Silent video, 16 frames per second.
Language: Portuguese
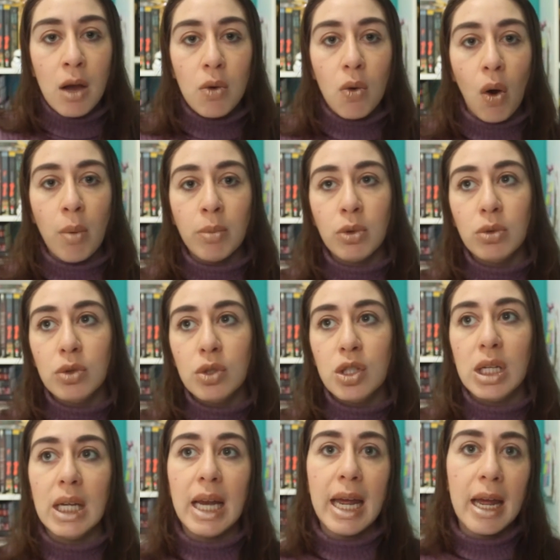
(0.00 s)
como o
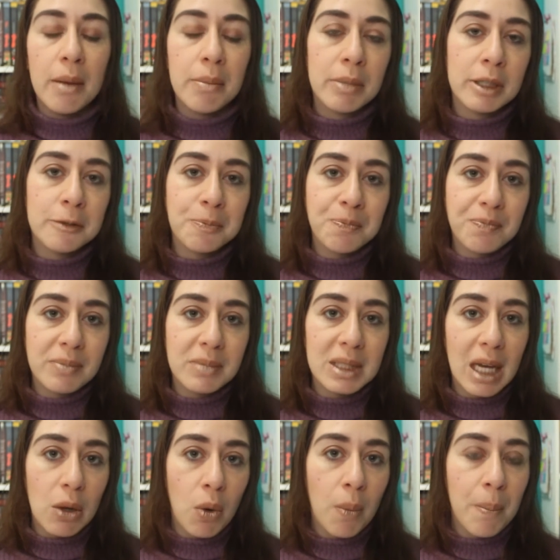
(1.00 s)
dilema
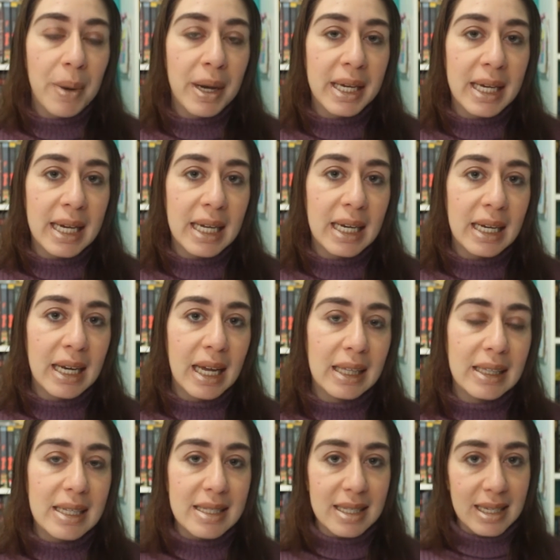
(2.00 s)
da companheira, né,
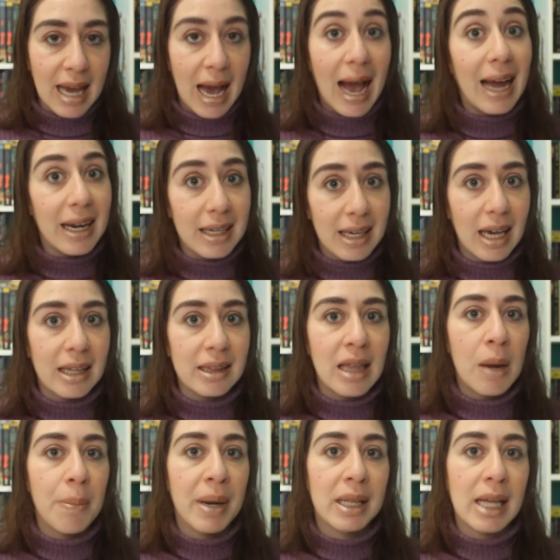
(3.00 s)
desse cara que é
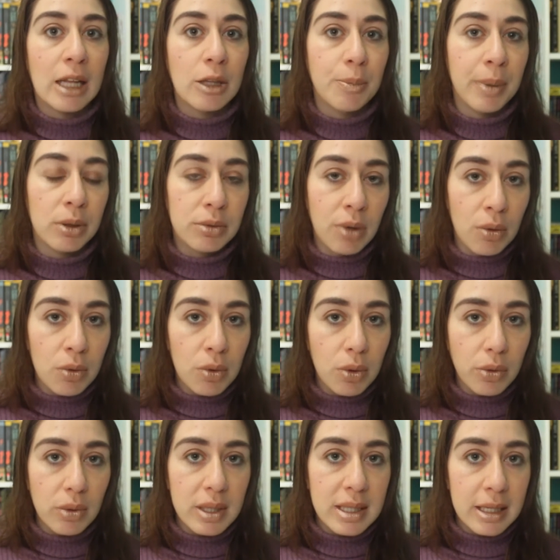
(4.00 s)
interpretado pelo Tom
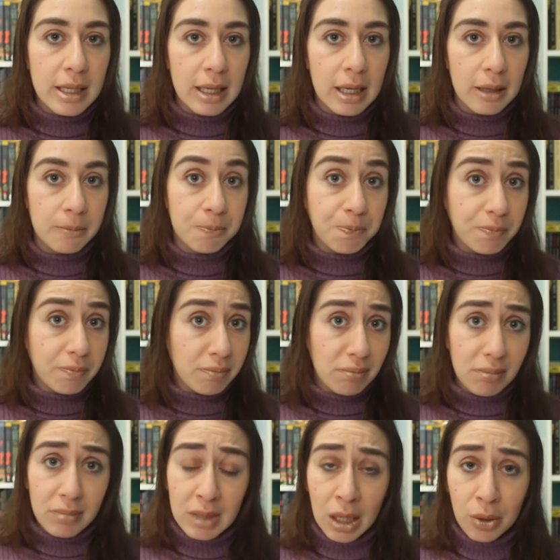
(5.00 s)
Cruise que em
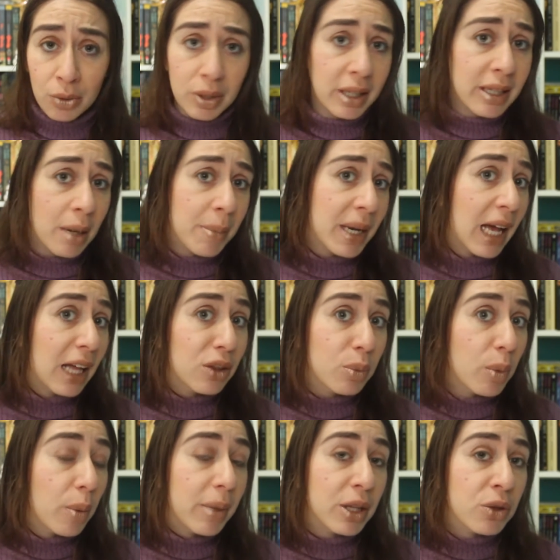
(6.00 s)
um determinado
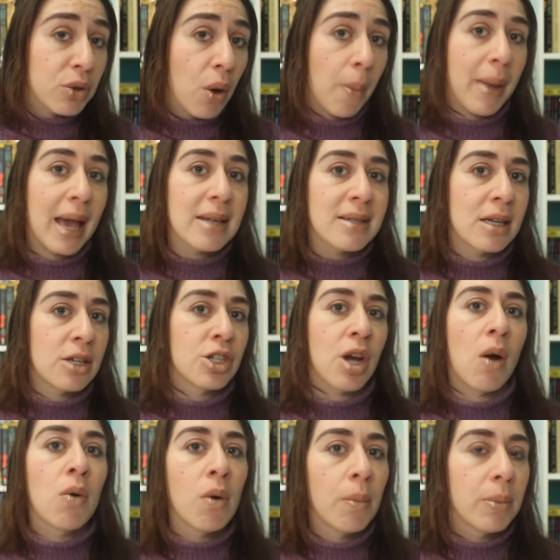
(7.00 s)
momento começa a
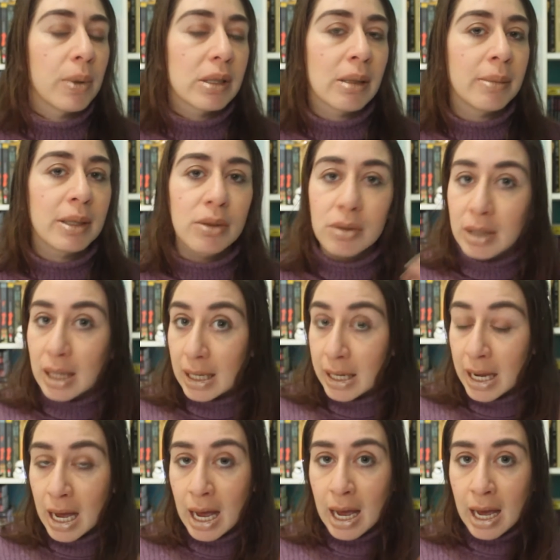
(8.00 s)
achar o comportamento
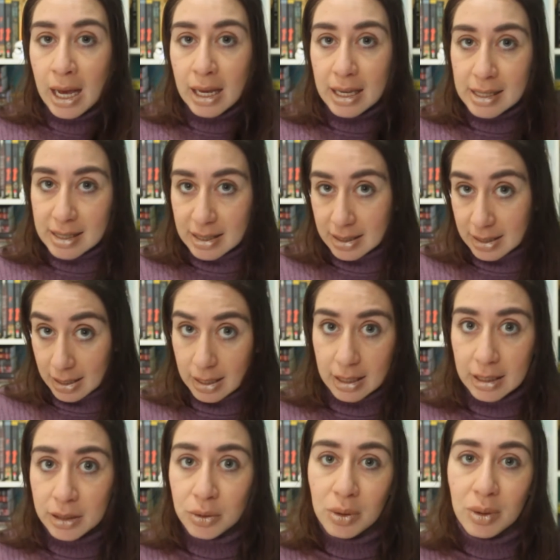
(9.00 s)
dele
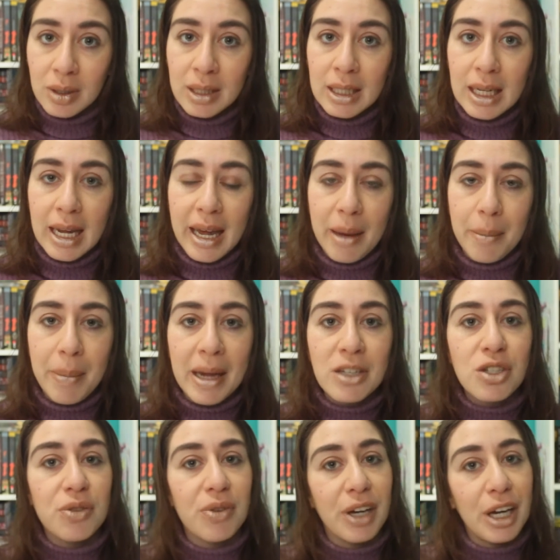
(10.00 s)
estranho, é bem
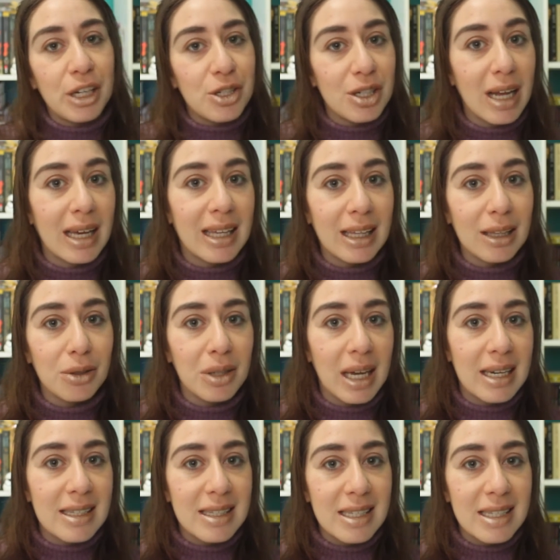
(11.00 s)
diferente daquilo que
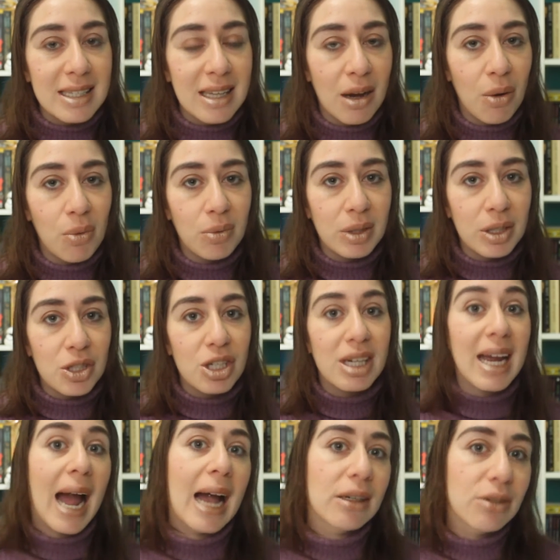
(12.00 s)
eles estão
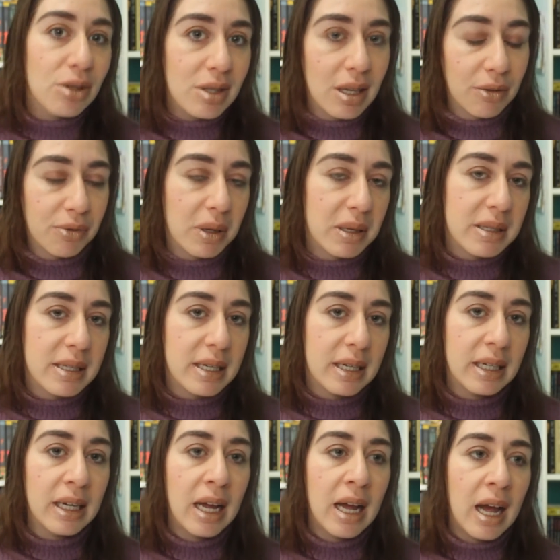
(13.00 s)
indicados a
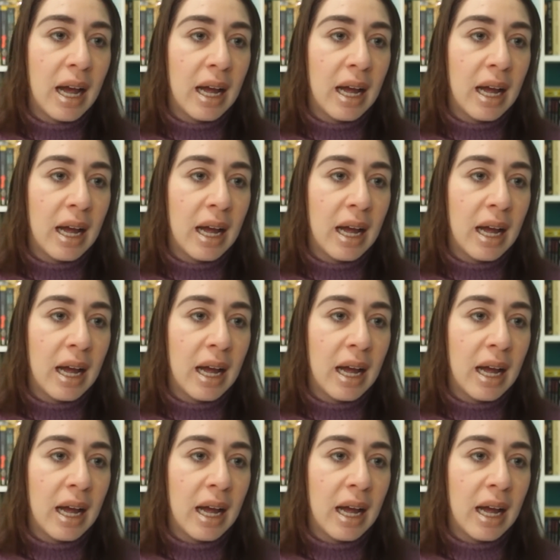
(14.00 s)
fazer.